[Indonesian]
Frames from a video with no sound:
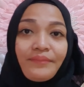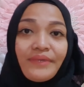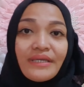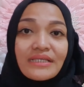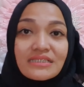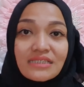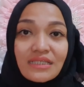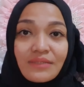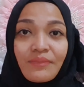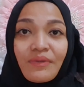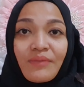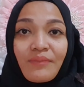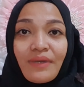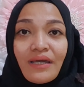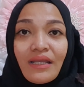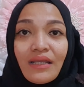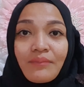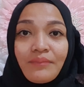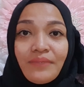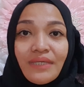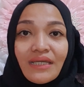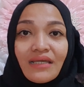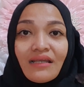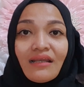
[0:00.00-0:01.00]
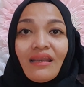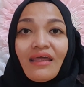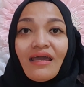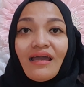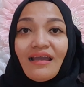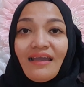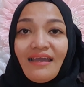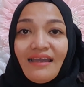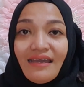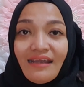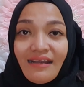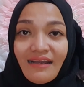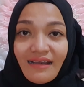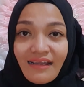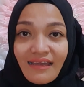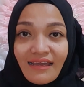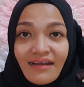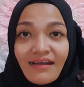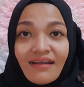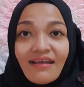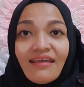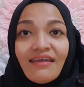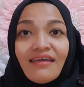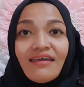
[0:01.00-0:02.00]
biasanya memang lebih
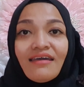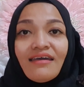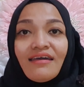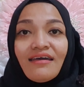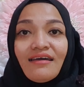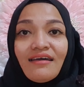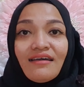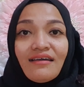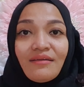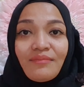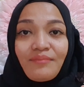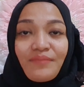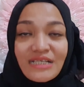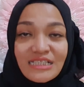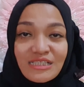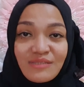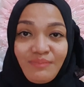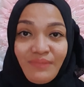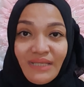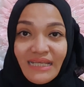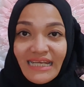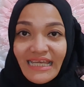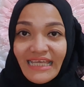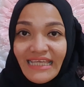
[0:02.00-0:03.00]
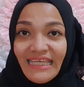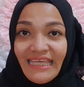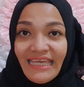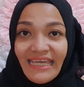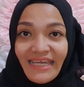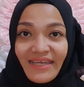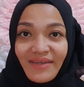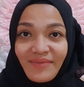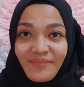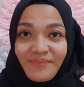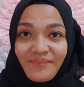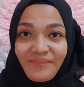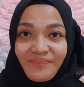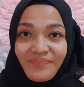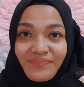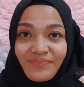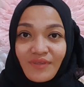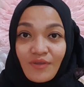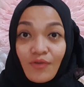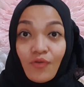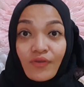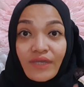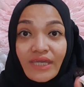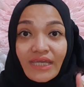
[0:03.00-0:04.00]
langganan pasminanya
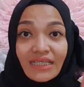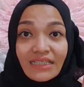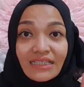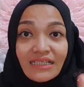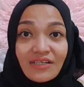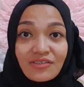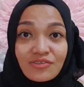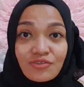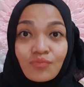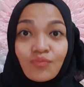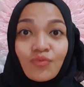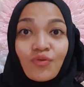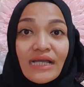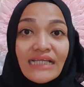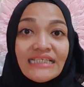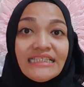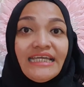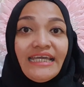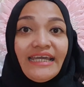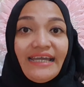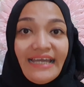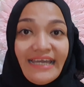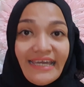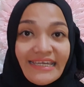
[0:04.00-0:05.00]
oke kita langsung buka aja ya